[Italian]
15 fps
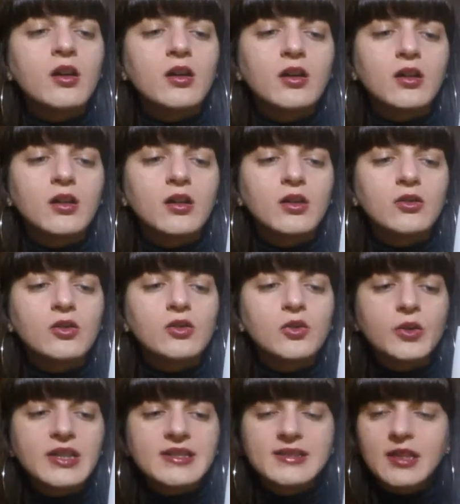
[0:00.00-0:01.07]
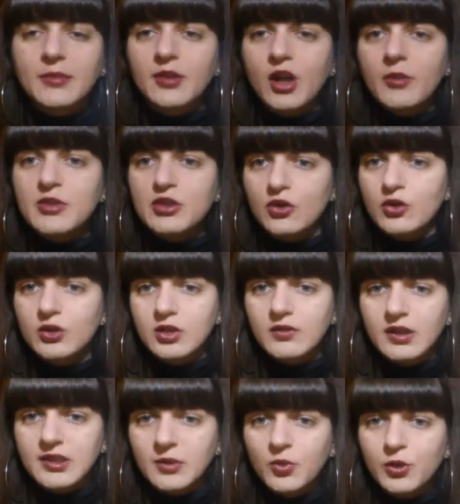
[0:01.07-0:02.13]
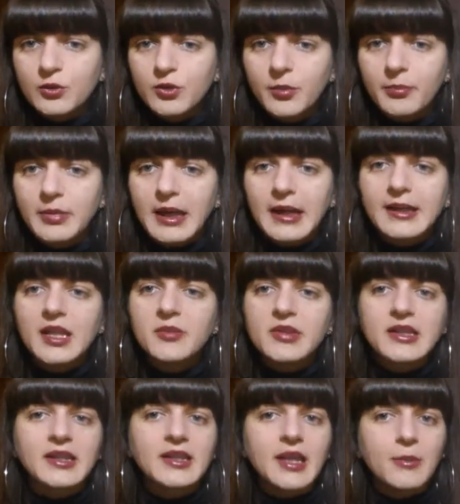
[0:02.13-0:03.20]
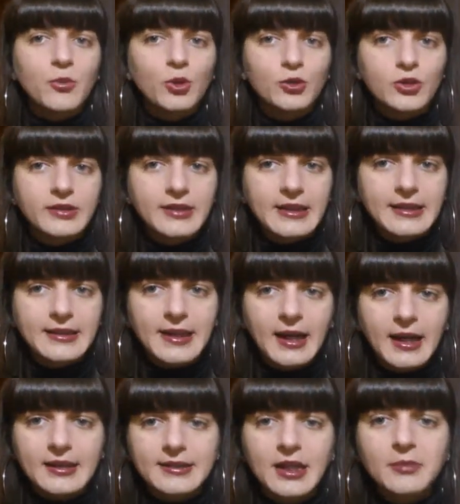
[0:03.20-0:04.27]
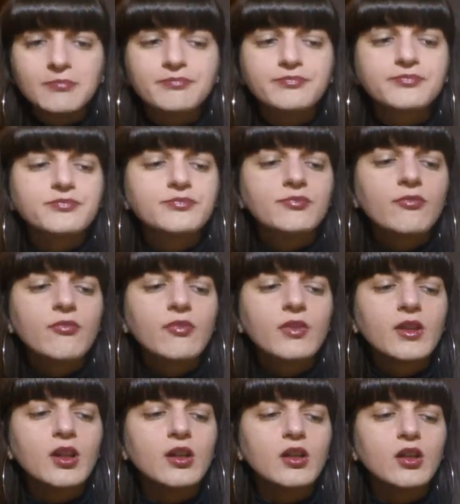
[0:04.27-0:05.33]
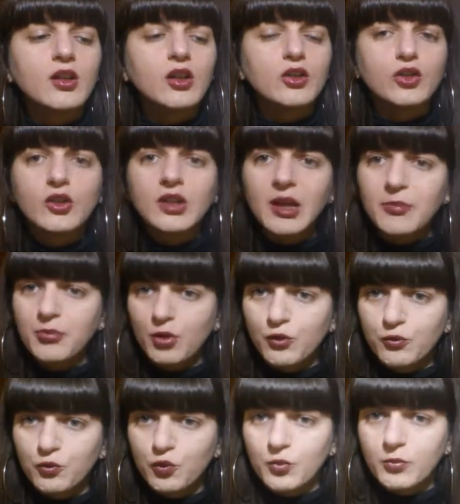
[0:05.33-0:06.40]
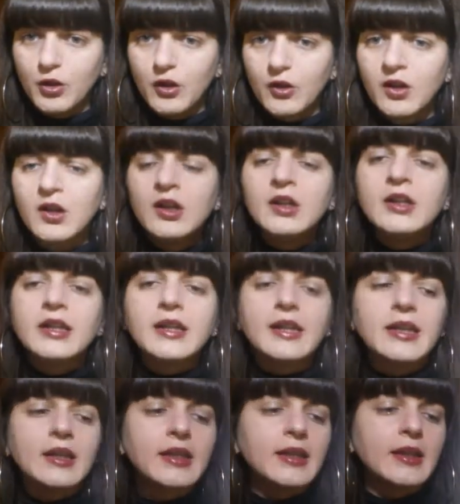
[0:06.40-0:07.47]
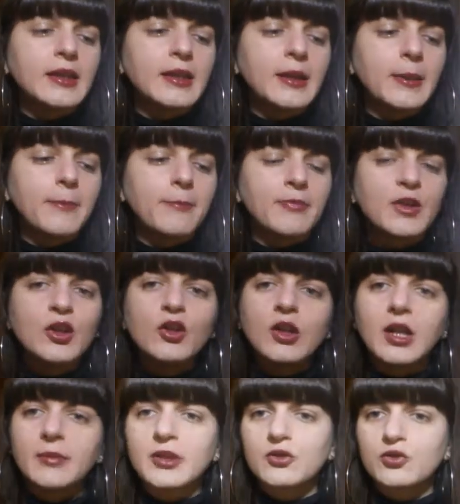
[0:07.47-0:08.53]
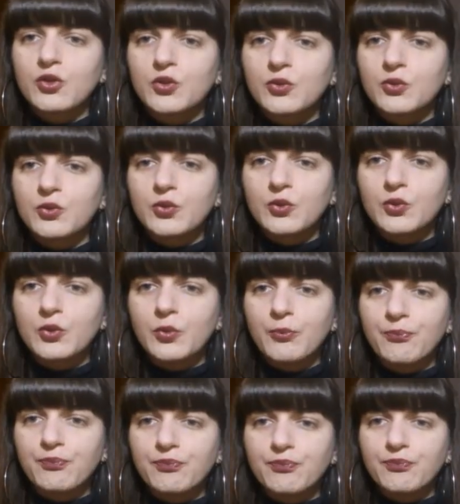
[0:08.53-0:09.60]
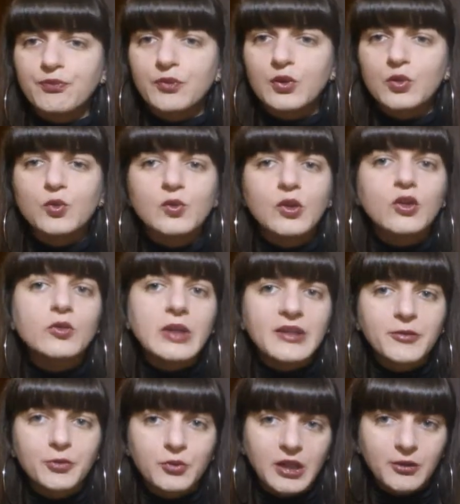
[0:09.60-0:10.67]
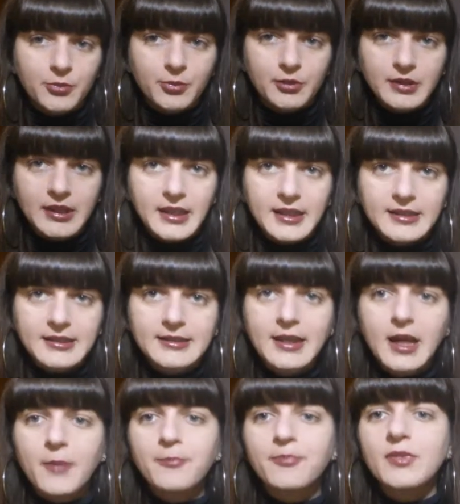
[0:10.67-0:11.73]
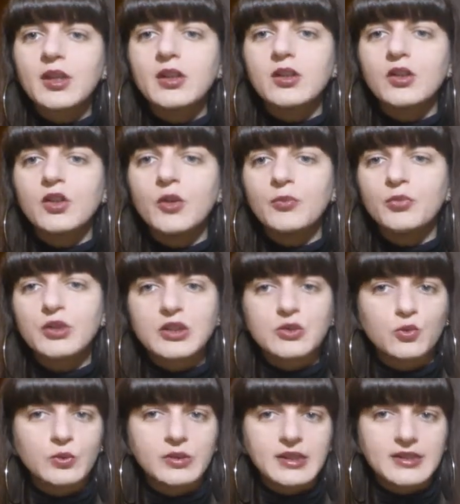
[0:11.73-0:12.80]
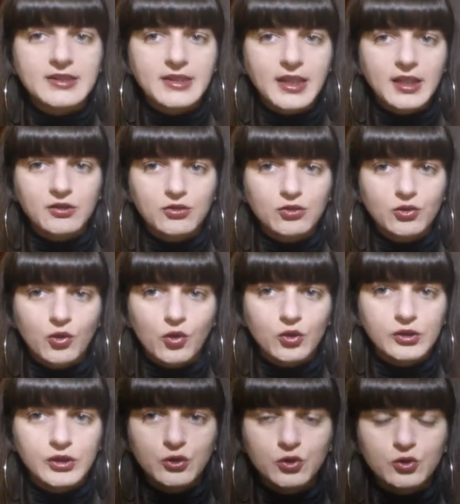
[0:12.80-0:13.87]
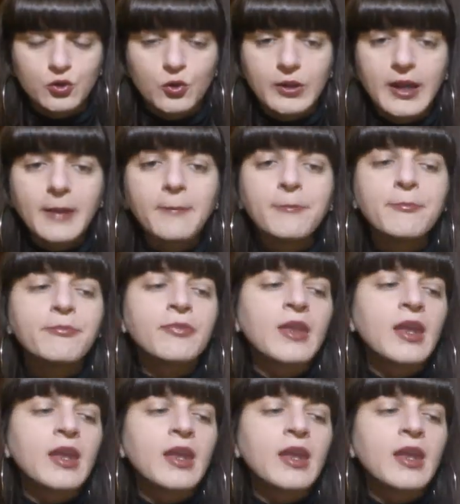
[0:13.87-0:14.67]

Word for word: Eh, con questa però mi sono trovata molto bene perché è molto delicata, eh, non ha profumo e mm, io la metto su mm, un, o una, su una spugnetta eh, oppure su un dischetto di cotone